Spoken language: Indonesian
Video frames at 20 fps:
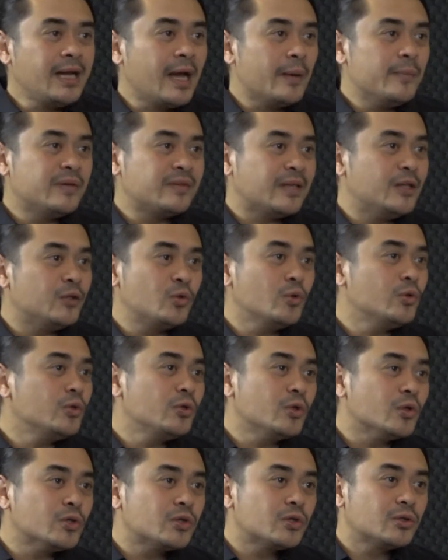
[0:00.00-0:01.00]
ini nggak bisa
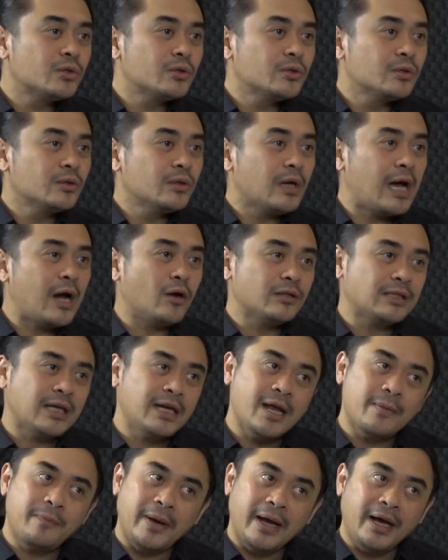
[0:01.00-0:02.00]
dituntut, anggota
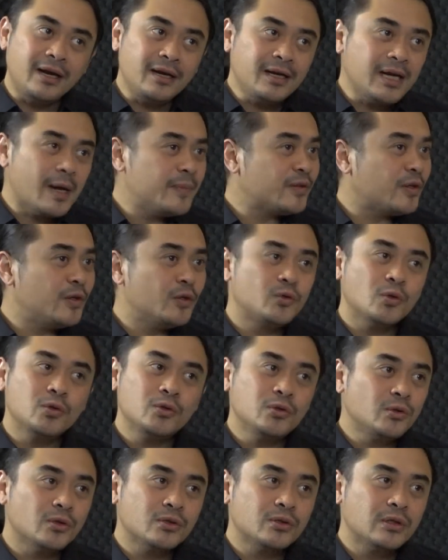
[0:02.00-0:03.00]
DPR nggak bisa
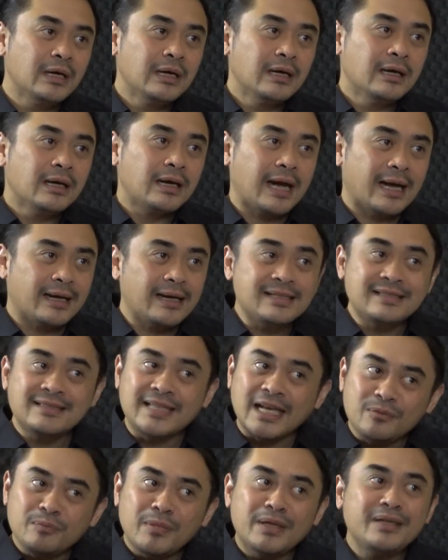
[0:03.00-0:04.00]
dituntut karena
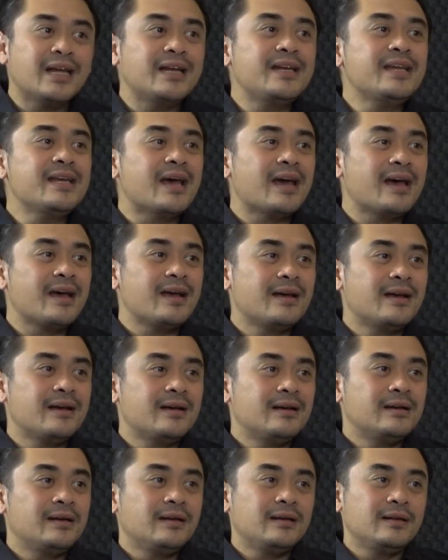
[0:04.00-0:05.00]
statementnya dia
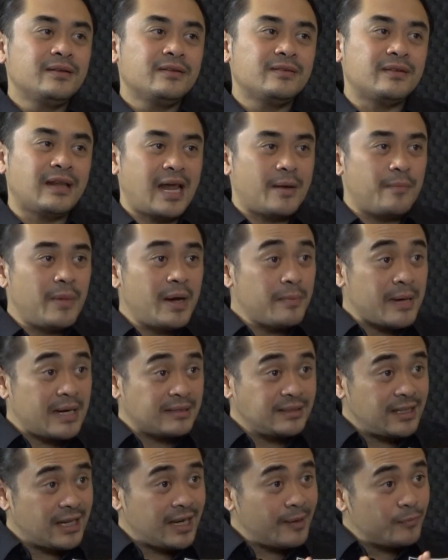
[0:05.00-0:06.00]
selama
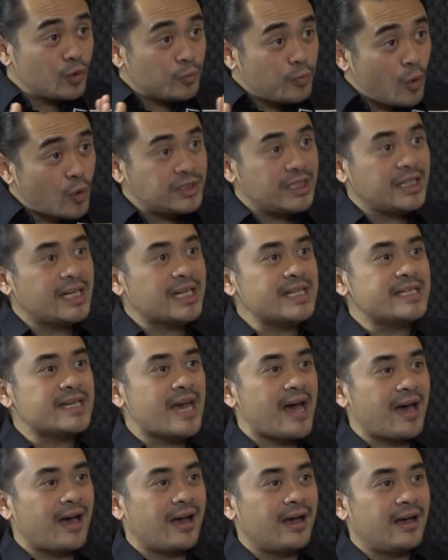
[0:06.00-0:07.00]
masih dalam tupoksi
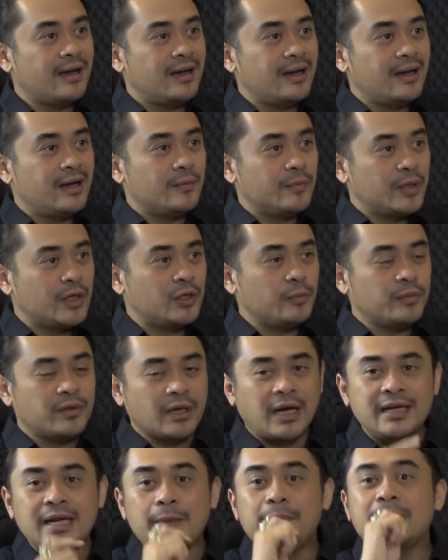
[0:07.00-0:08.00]
kerja. Yeah. Begitu
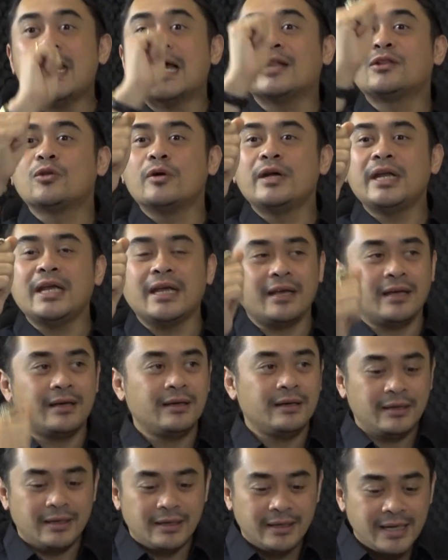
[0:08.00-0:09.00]
misalkan dia pidato nih, mm
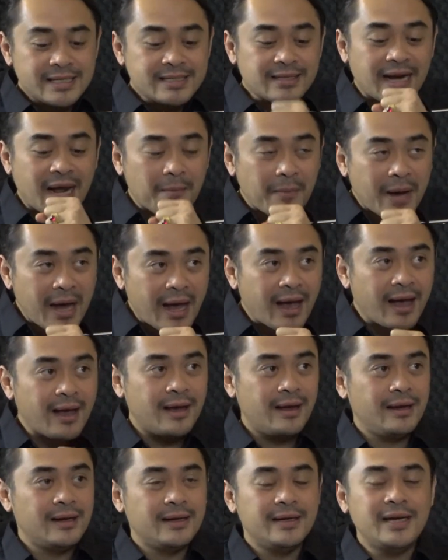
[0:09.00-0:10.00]
-hmm. dia
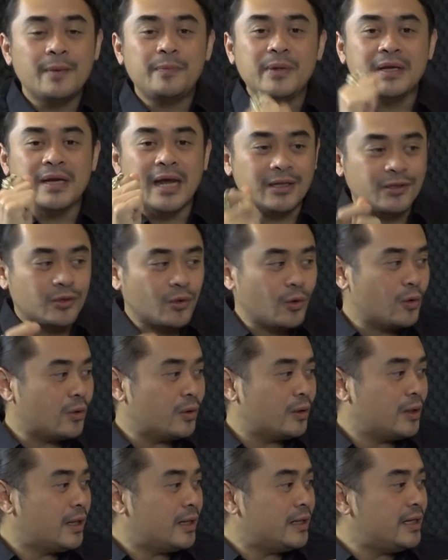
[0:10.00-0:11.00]
ceramah, dia
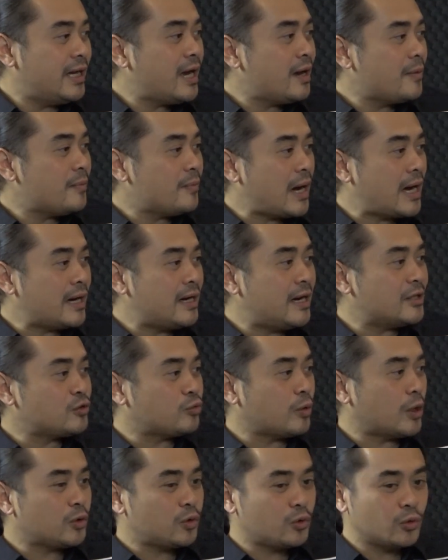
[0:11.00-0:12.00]
pidato, dia ada
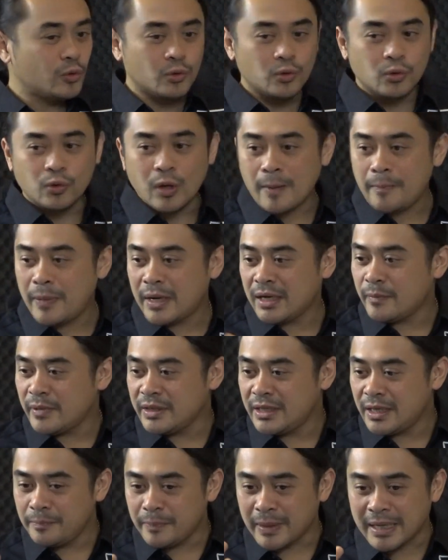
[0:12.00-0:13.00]
suatu apa
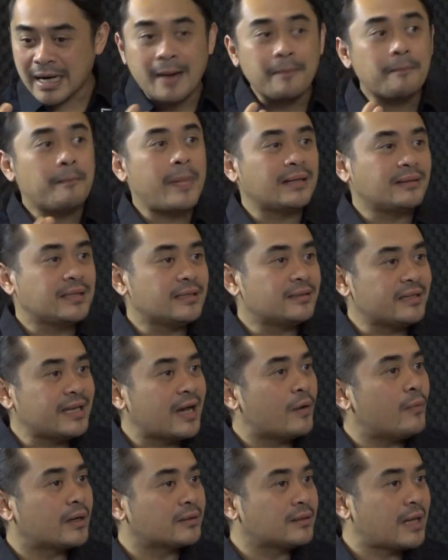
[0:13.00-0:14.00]
namanya pendapat
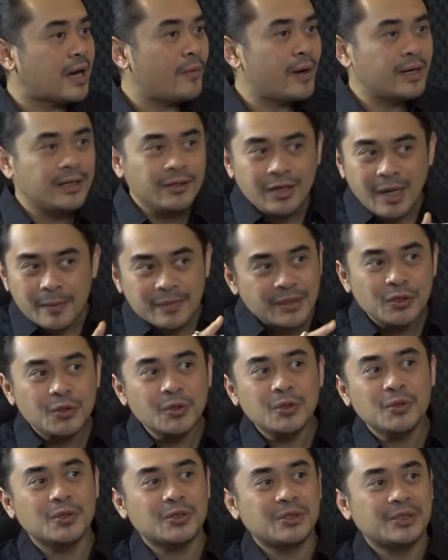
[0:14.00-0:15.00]
ditanya wartawan itu nggak bisa
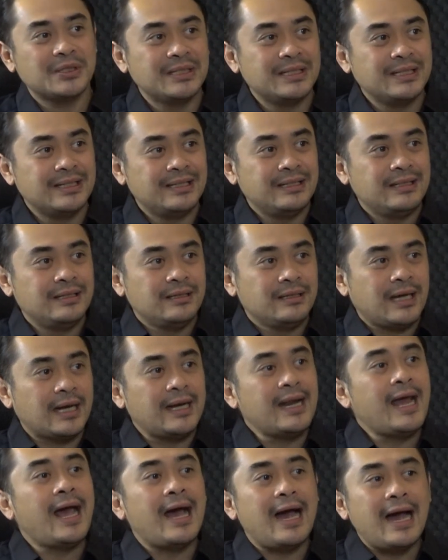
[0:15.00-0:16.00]
dituntut hmm.
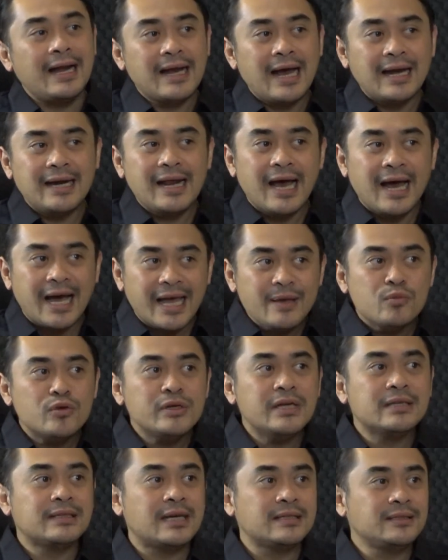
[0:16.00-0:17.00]
karena hak, ada ada hak
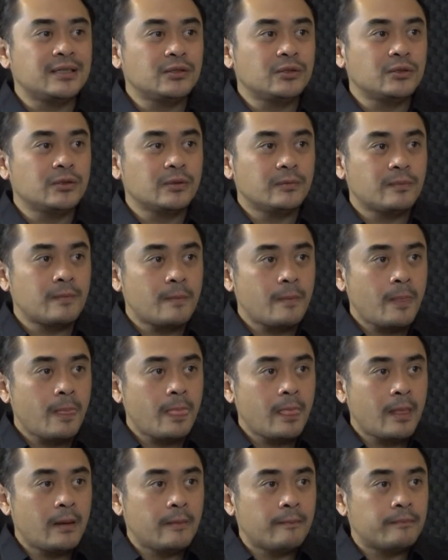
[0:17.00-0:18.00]
imunitas pada itu. saat itu.
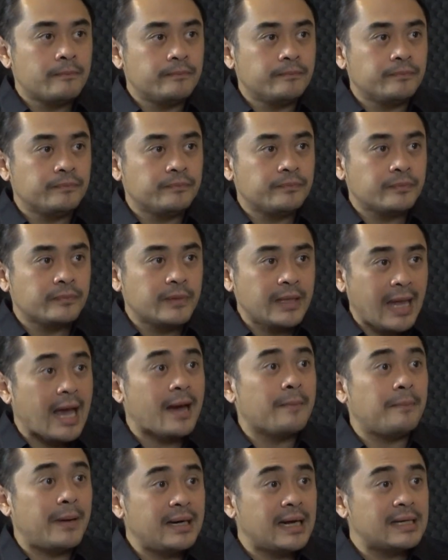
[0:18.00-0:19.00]

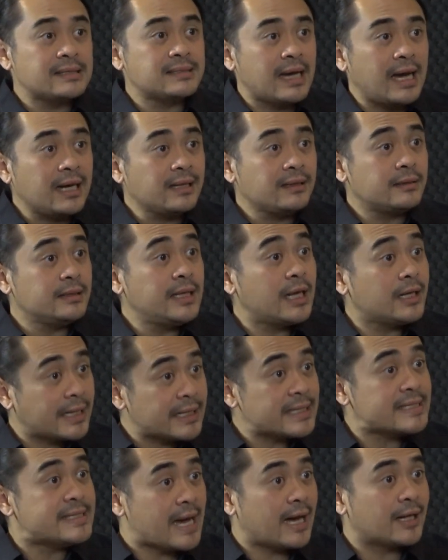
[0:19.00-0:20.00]
Ya, pada saat dia
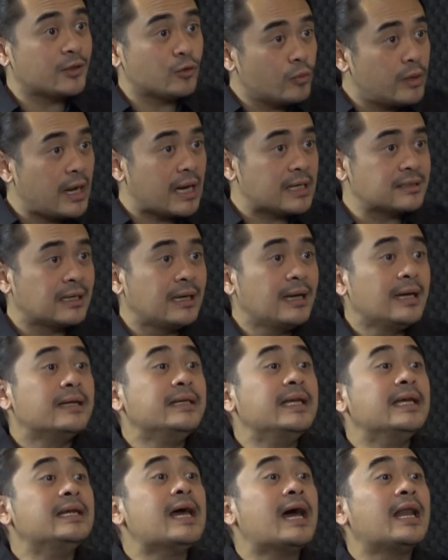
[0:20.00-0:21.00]
kerja ya. tugas bagaimana,
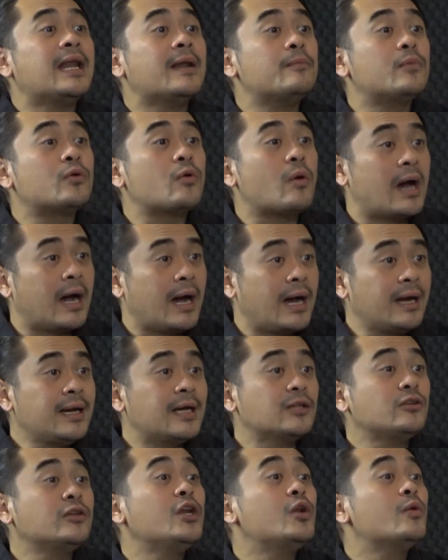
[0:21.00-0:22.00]
di dalam ruangan
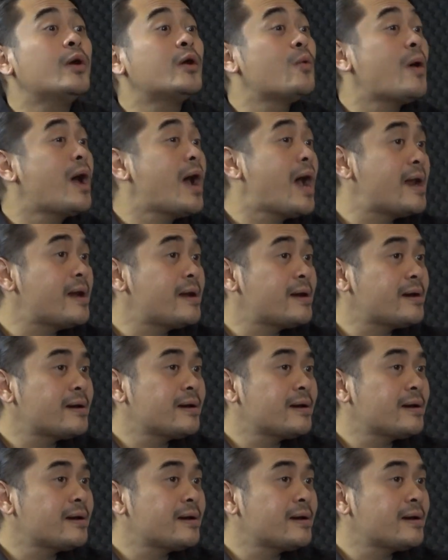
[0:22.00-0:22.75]
atau di luar ruangan.